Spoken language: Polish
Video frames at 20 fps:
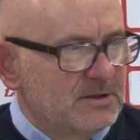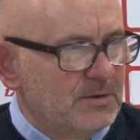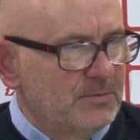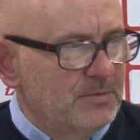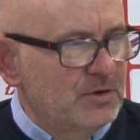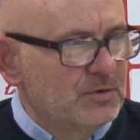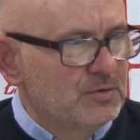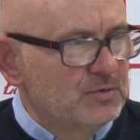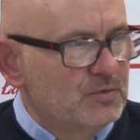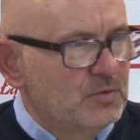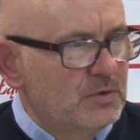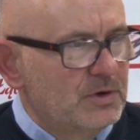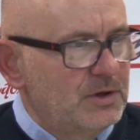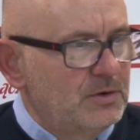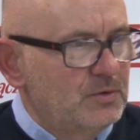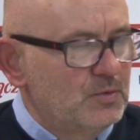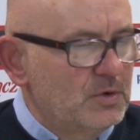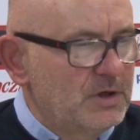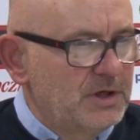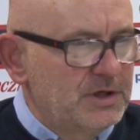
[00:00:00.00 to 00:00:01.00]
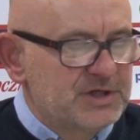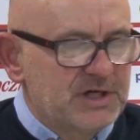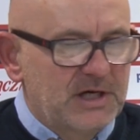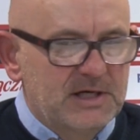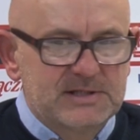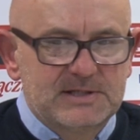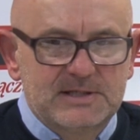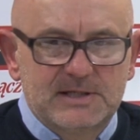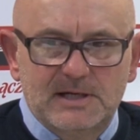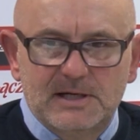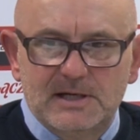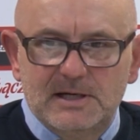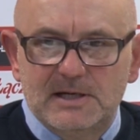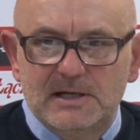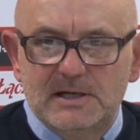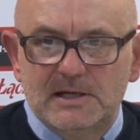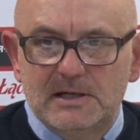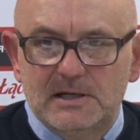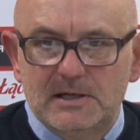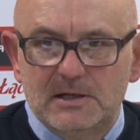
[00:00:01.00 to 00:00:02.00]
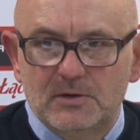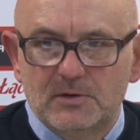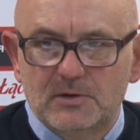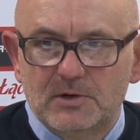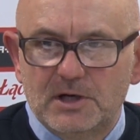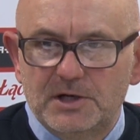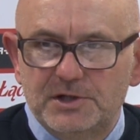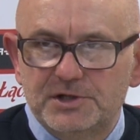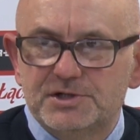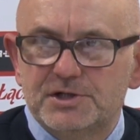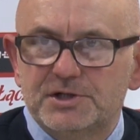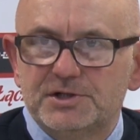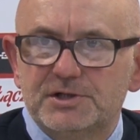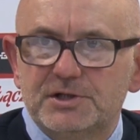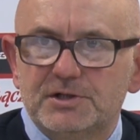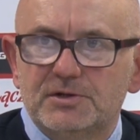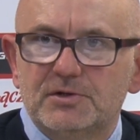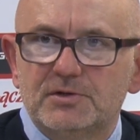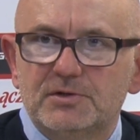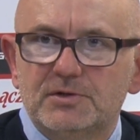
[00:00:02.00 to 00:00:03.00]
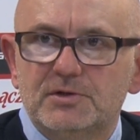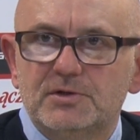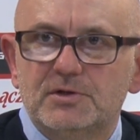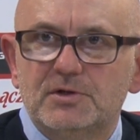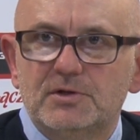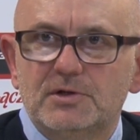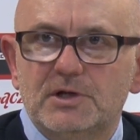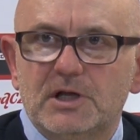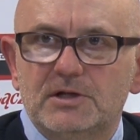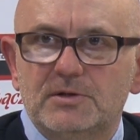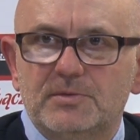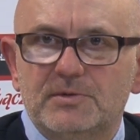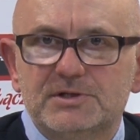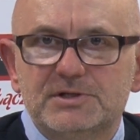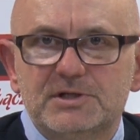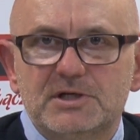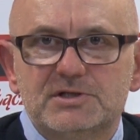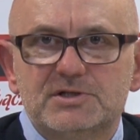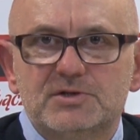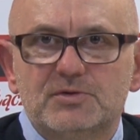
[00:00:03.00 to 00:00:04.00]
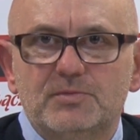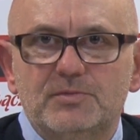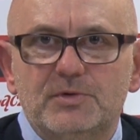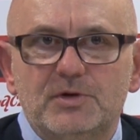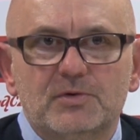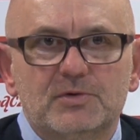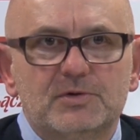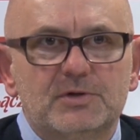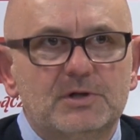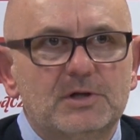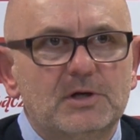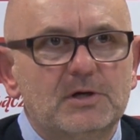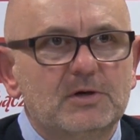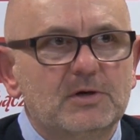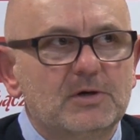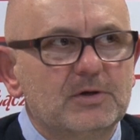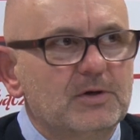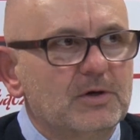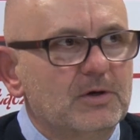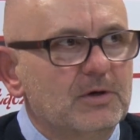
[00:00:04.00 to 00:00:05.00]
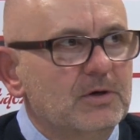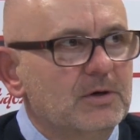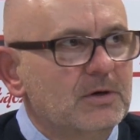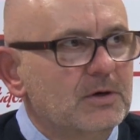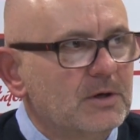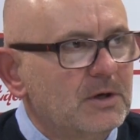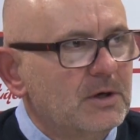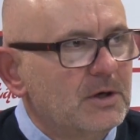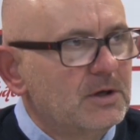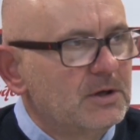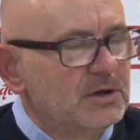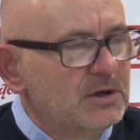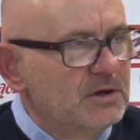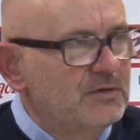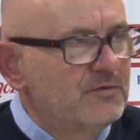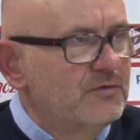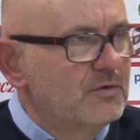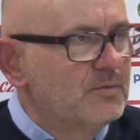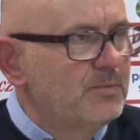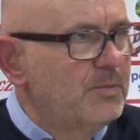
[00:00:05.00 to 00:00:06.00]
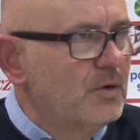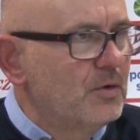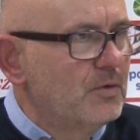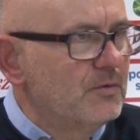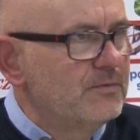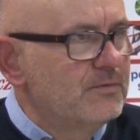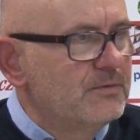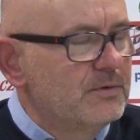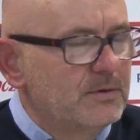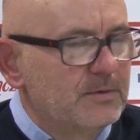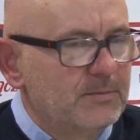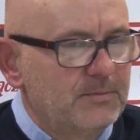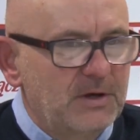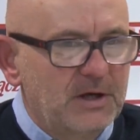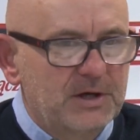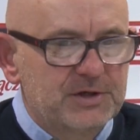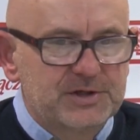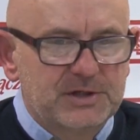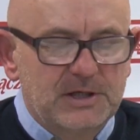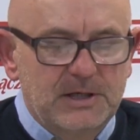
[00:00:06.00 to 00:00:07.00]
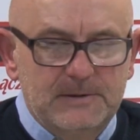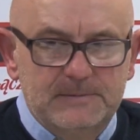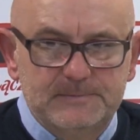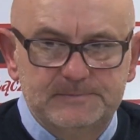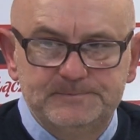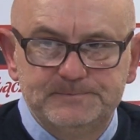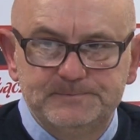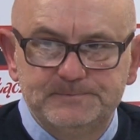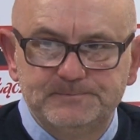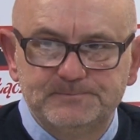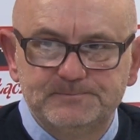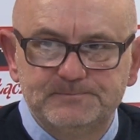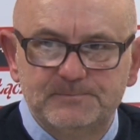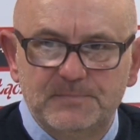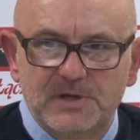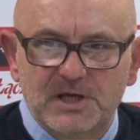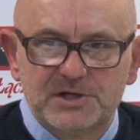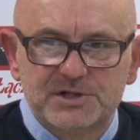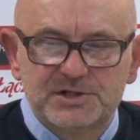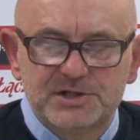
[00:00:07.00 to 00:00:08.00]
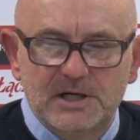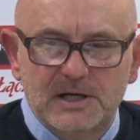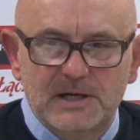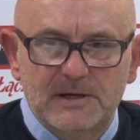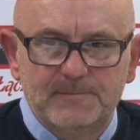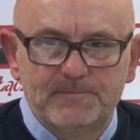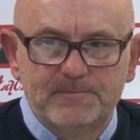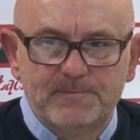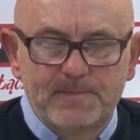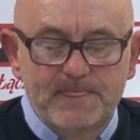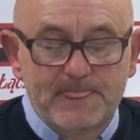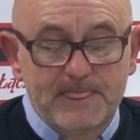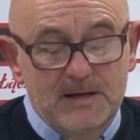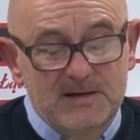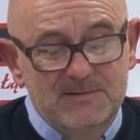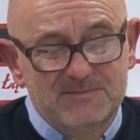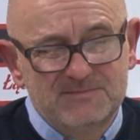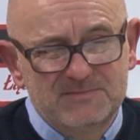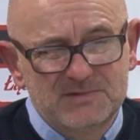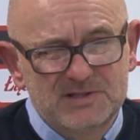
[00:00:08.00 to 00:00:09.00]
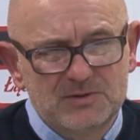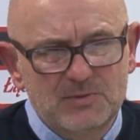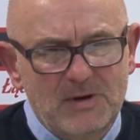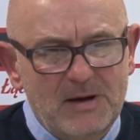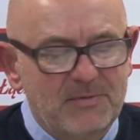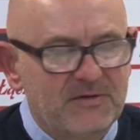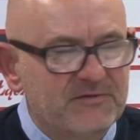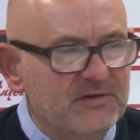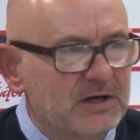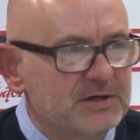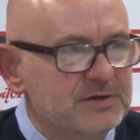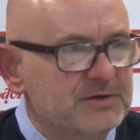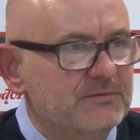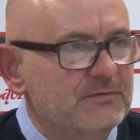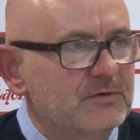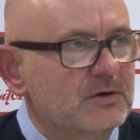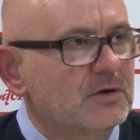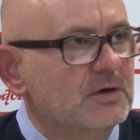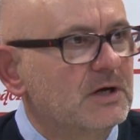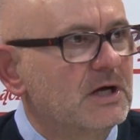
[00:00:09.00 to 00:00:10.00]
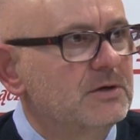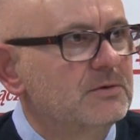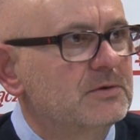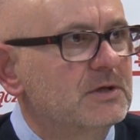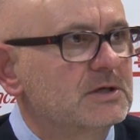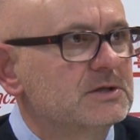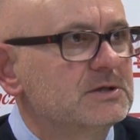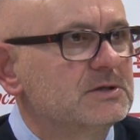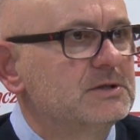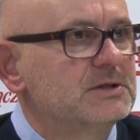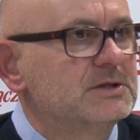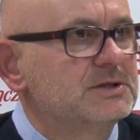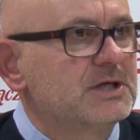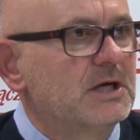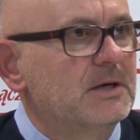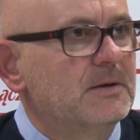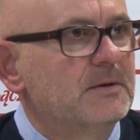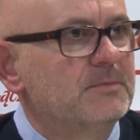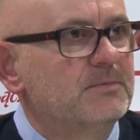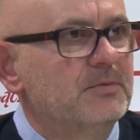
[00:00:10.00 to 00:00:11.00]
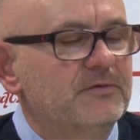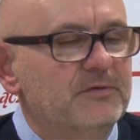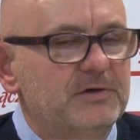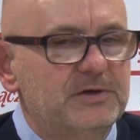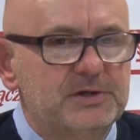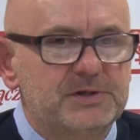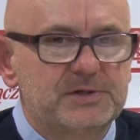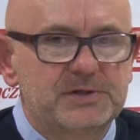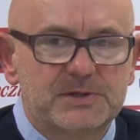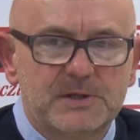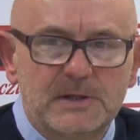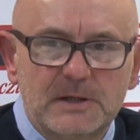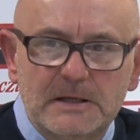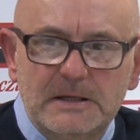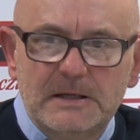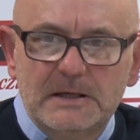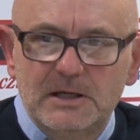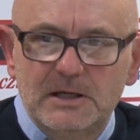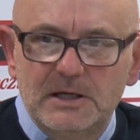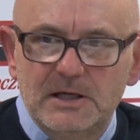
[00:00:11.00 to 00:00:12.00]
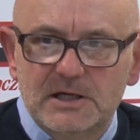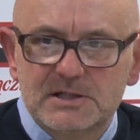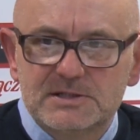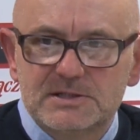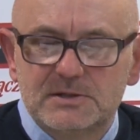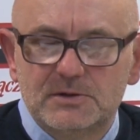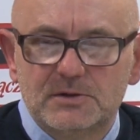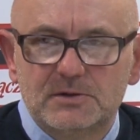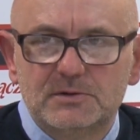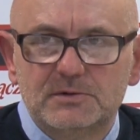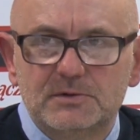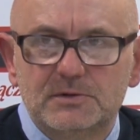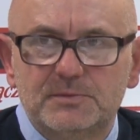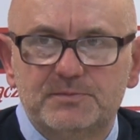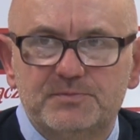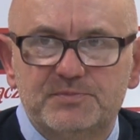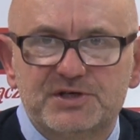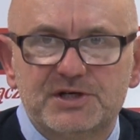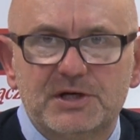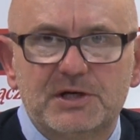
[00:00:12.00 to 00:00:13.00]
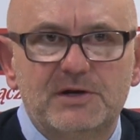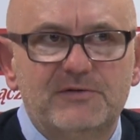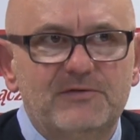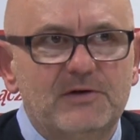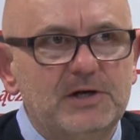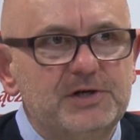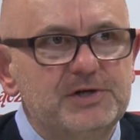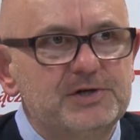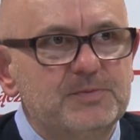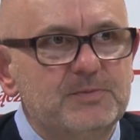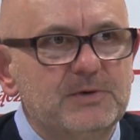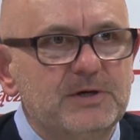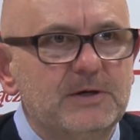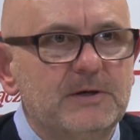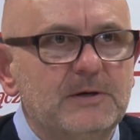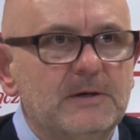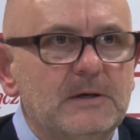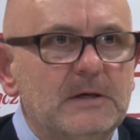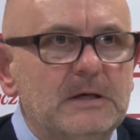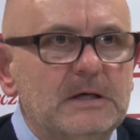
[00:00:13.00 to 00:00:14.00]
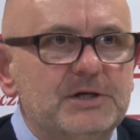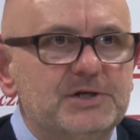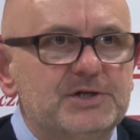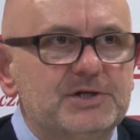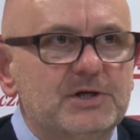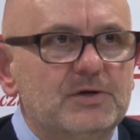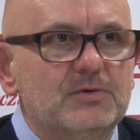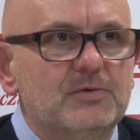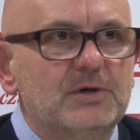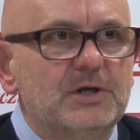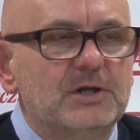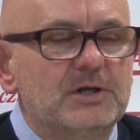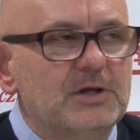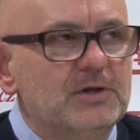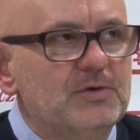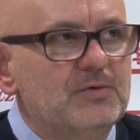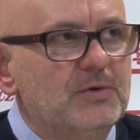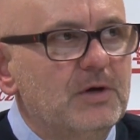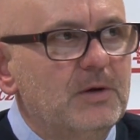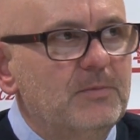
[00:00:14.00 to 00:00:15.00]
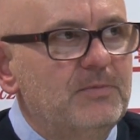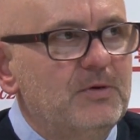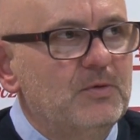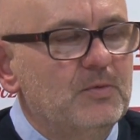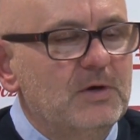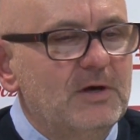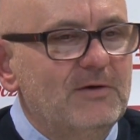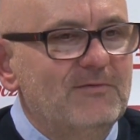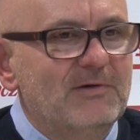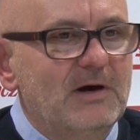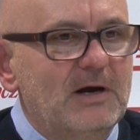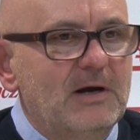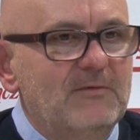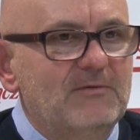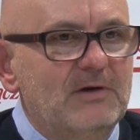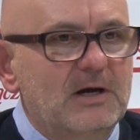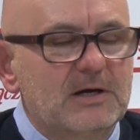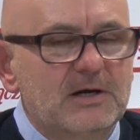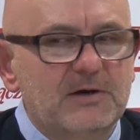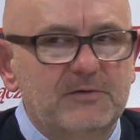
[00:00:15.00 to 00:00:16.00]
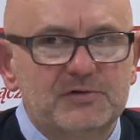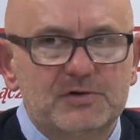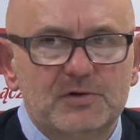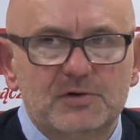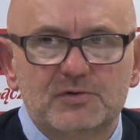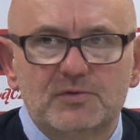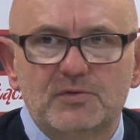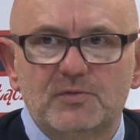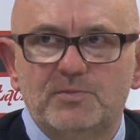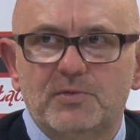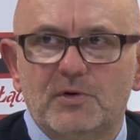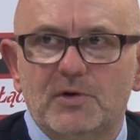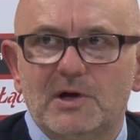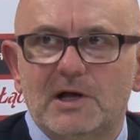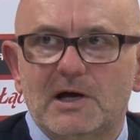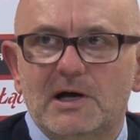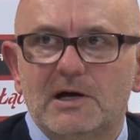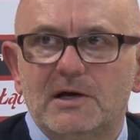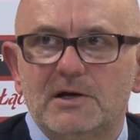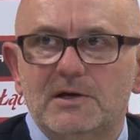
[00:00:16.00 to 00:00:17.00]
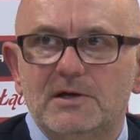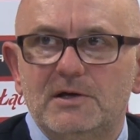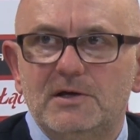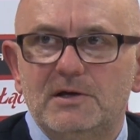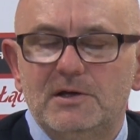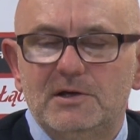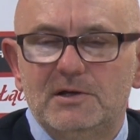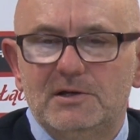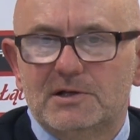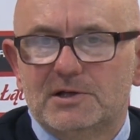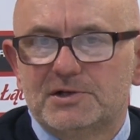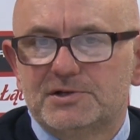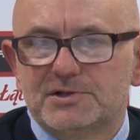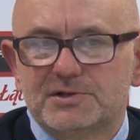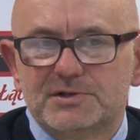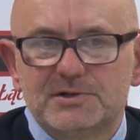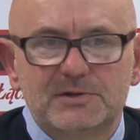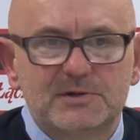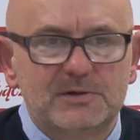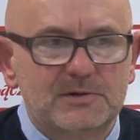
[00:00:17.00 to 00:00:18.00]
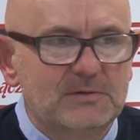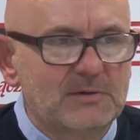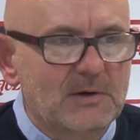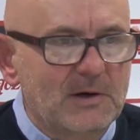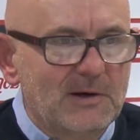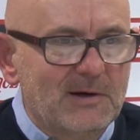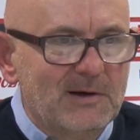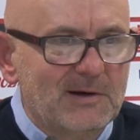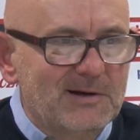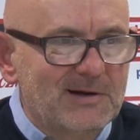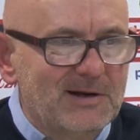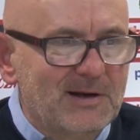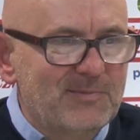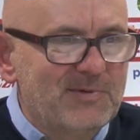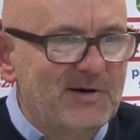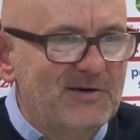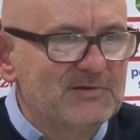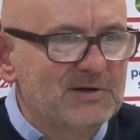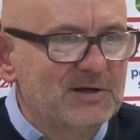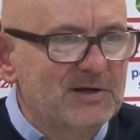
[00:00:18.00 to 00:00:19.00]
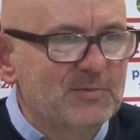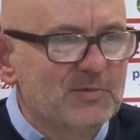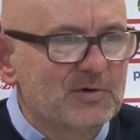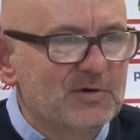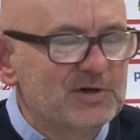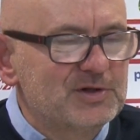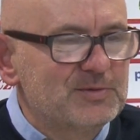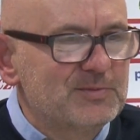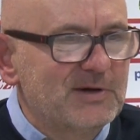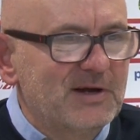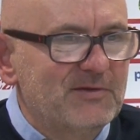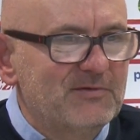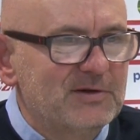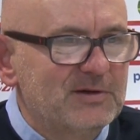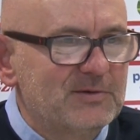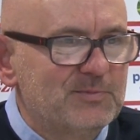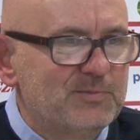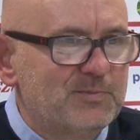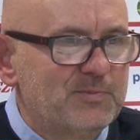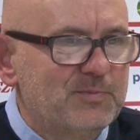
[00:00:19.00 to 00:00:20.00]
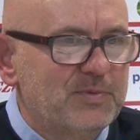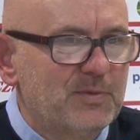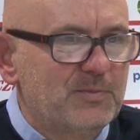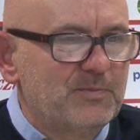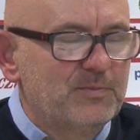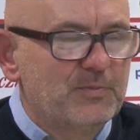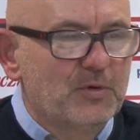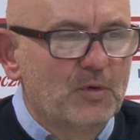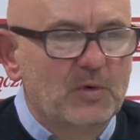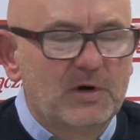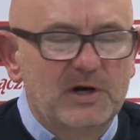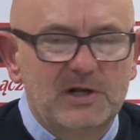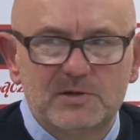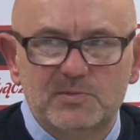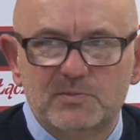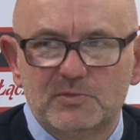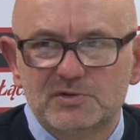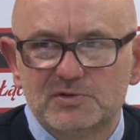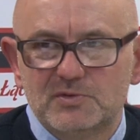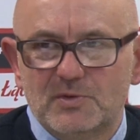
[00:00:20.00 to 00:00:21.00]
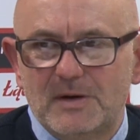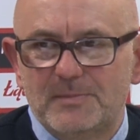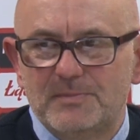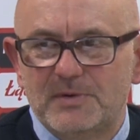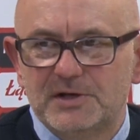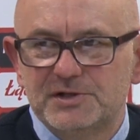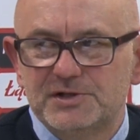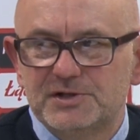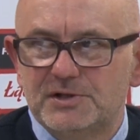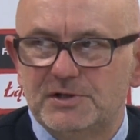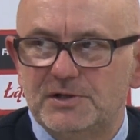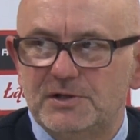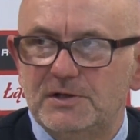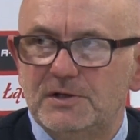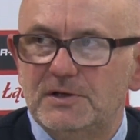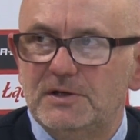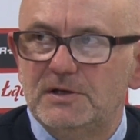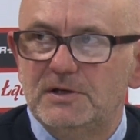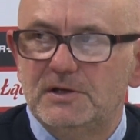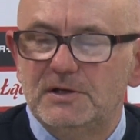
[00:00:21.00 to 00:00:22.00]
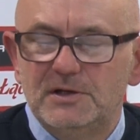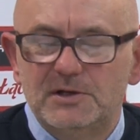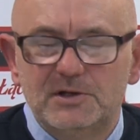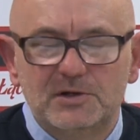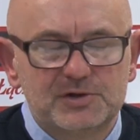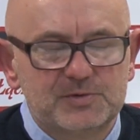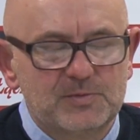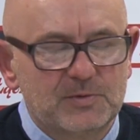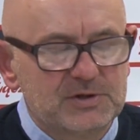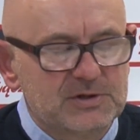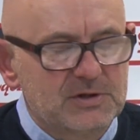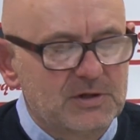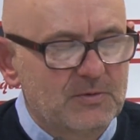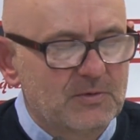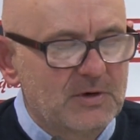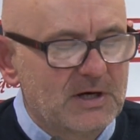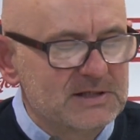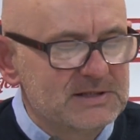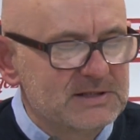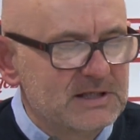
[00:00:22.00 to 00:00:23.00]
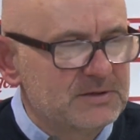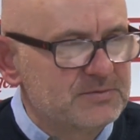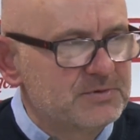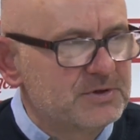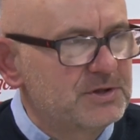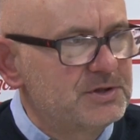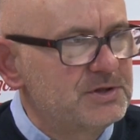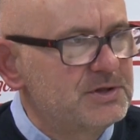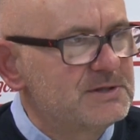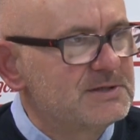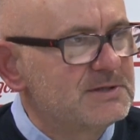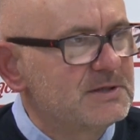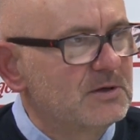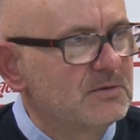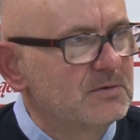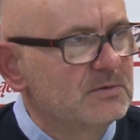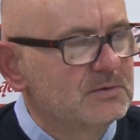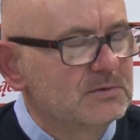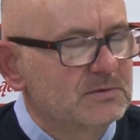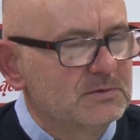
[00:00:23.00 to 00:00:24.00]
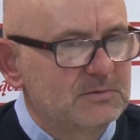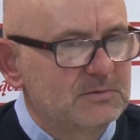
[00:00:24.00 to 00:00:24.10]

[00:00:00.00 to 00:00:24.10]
100 minut długi, długi czas, a ograniczę się do, do natomiast nie 100 minut, tylko do tych dwóch połów. Pierwsza, mm, pierwsza mm, słaba w naszym wykonaniu, tak sobie trzeba powiedzieć jasno. Przegrywaliśmy szczególnie te drugie piłki, wa walkę w środku pola i, i też y, naprawdę nie mogliśmy nawet pół rytmu złapać i, i, i dość mocno UKS nas przycisnął.